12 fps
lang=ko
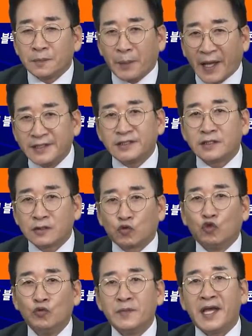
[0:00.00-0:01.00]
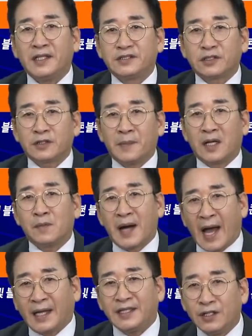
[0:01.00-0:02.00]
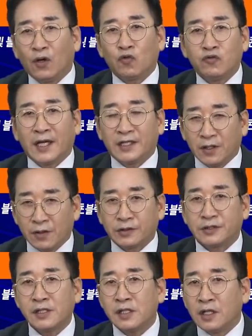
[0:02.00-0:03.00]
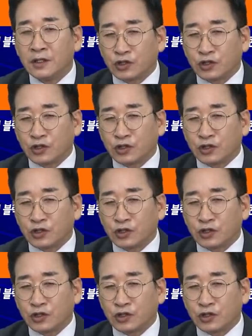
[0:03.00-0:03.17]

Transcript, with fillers: 벤스 구매에 있어서만큼 아 이렇구나 이런 것을